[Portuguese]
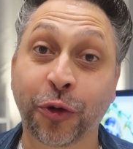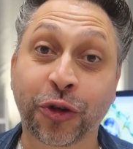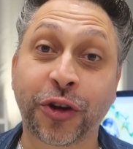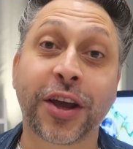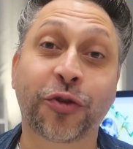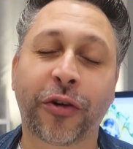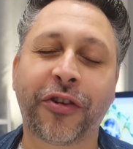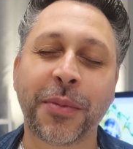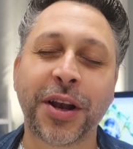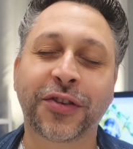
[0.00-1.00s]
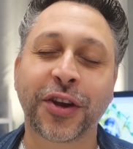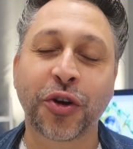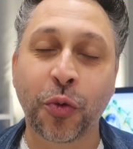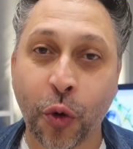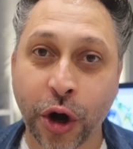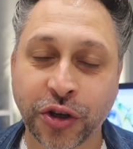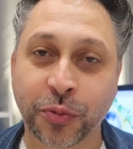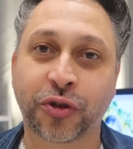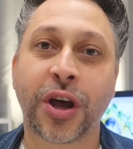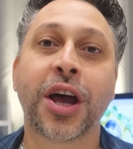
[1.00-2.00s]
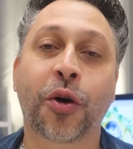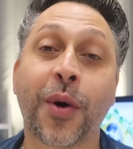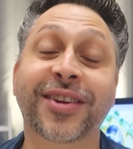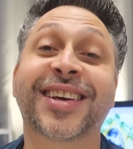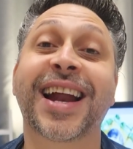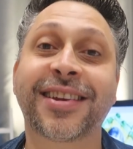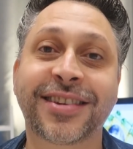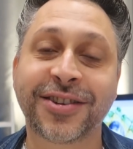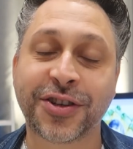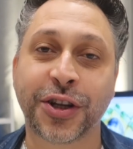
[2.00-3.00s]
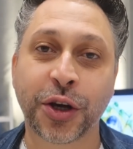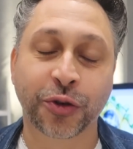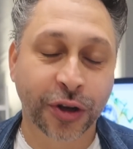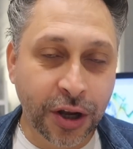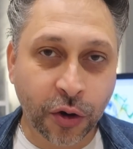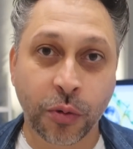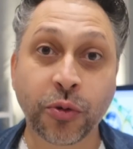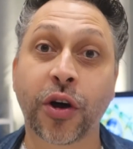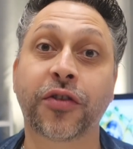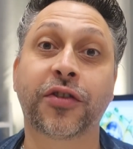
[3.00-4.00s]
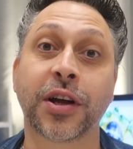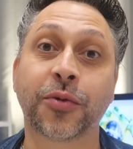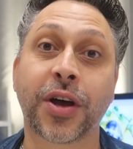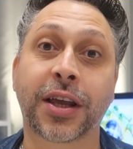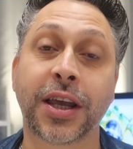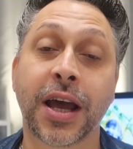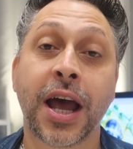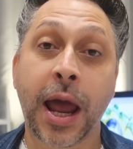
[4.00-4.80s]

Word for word: você e a sua família estejam ótimos, com as graças de Deus, como nós estamos aqui.